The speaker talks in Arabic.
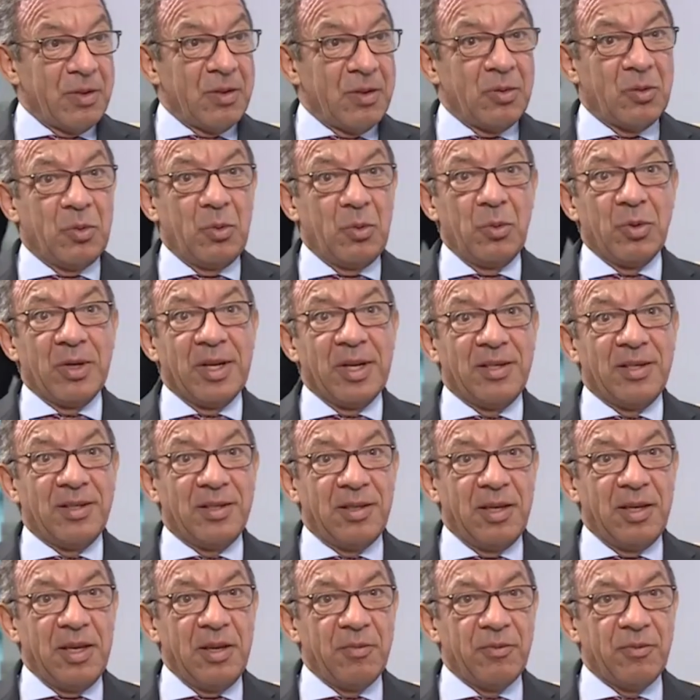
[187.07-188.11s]
الشباب
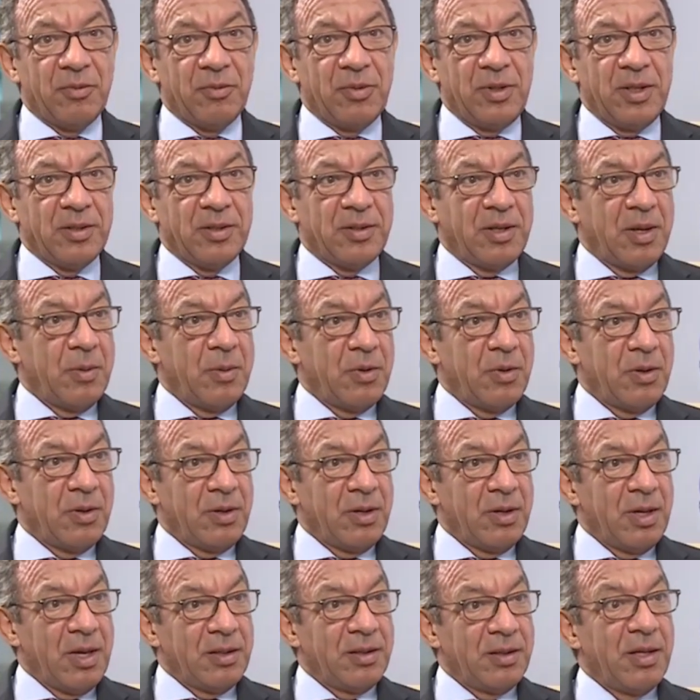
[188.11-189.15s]
حول العالم
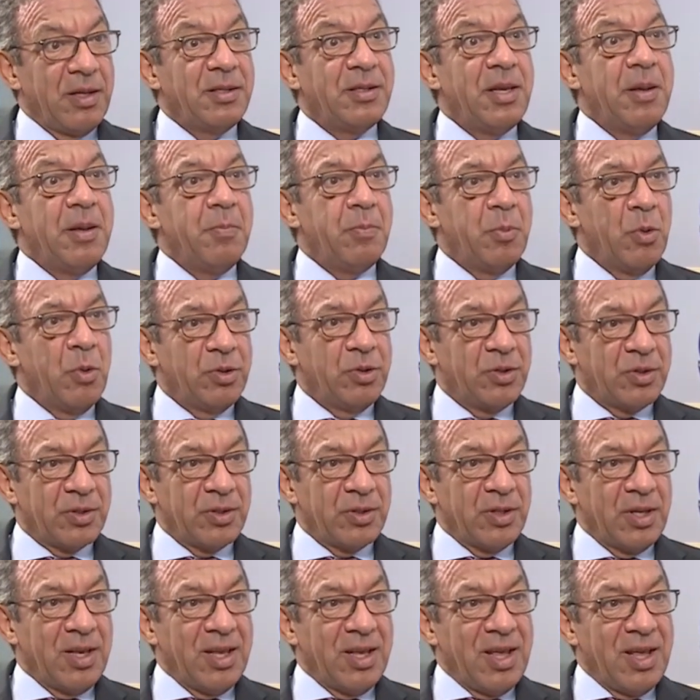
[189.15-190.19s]
ويجب
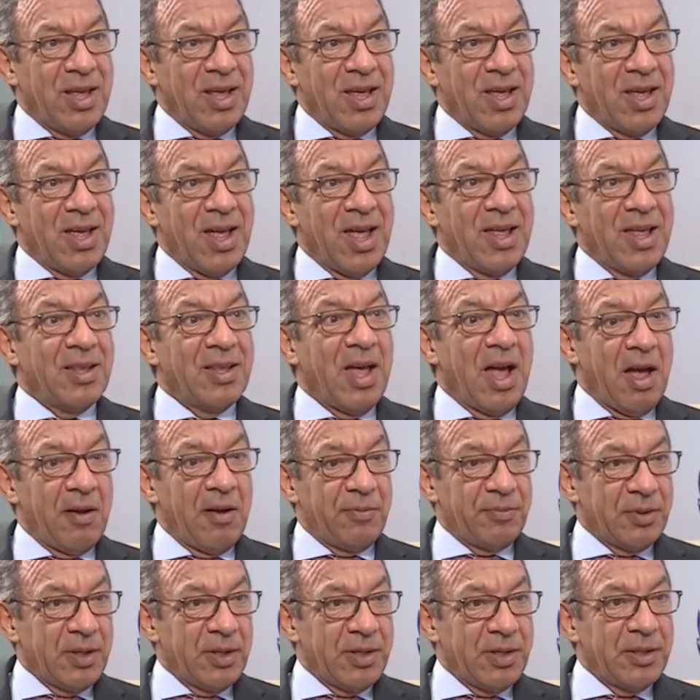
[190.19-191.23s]
علينا أن ننفتح
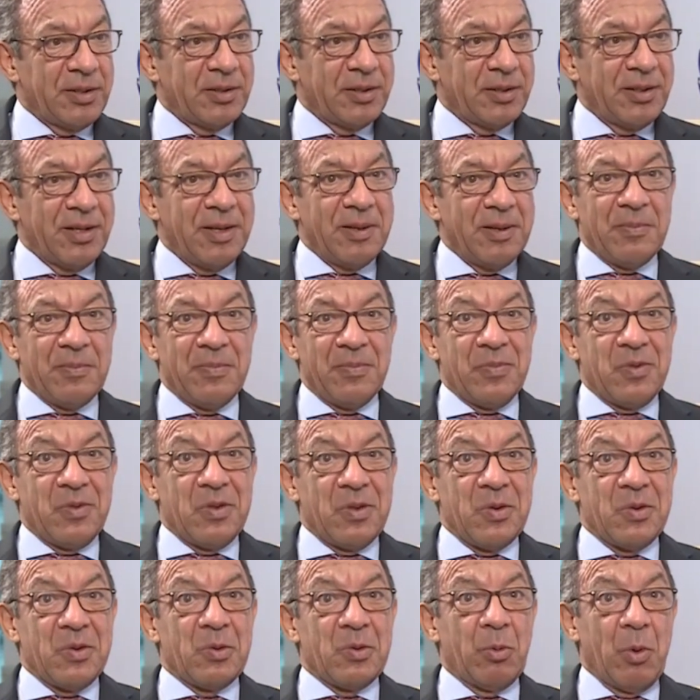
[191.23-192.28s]
على أفكار هؤلاء
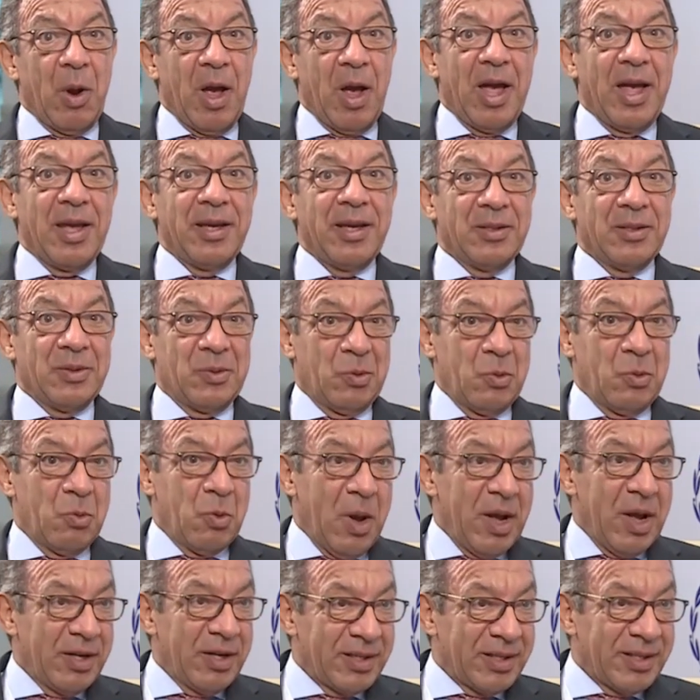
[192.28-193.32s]
الشباب
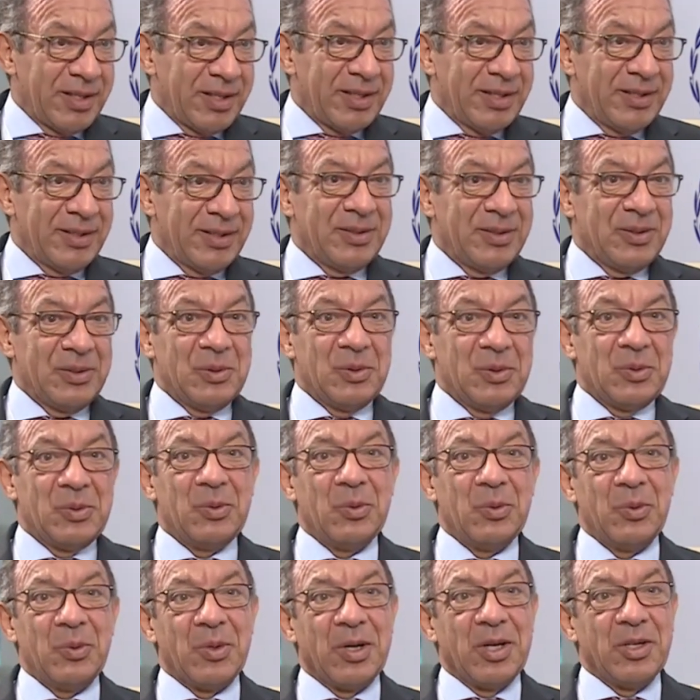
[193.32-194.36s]
وبعد ذلك
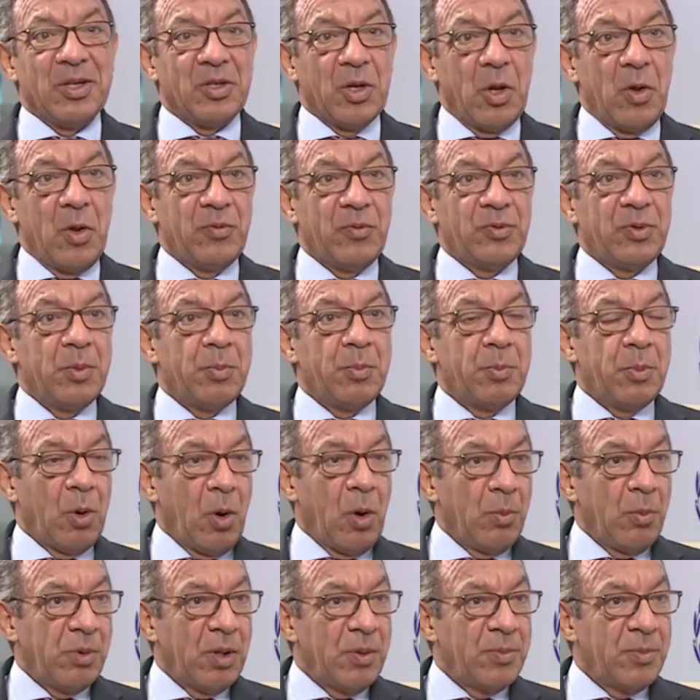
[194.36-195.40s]
نعمل على
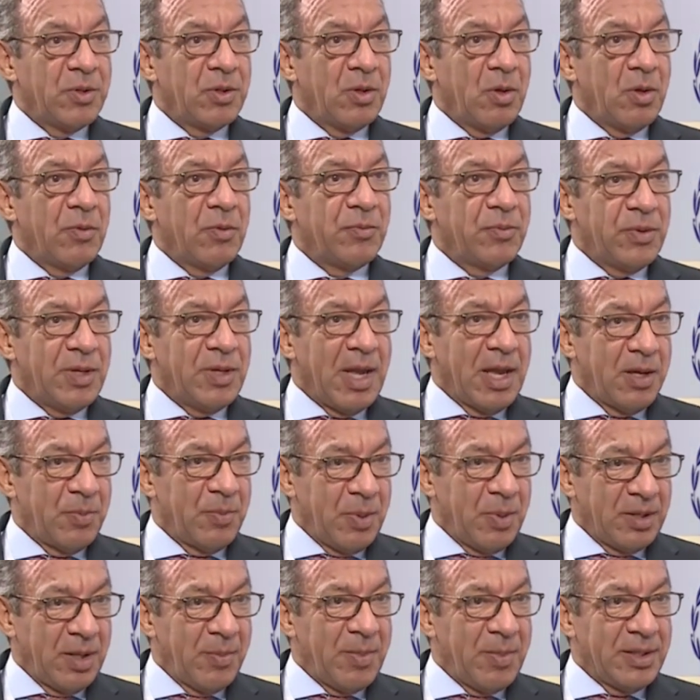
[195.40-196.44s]
حل مشاكل
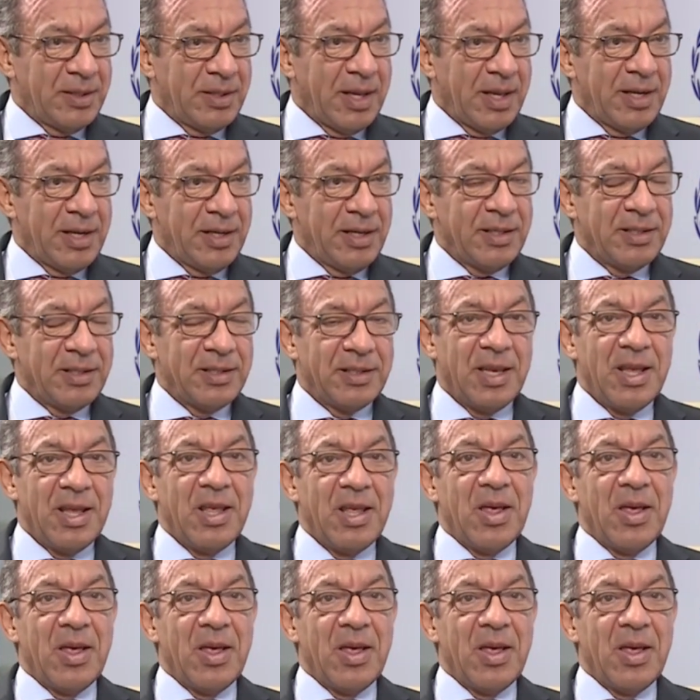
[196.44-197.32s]
البرلمانيين الشباب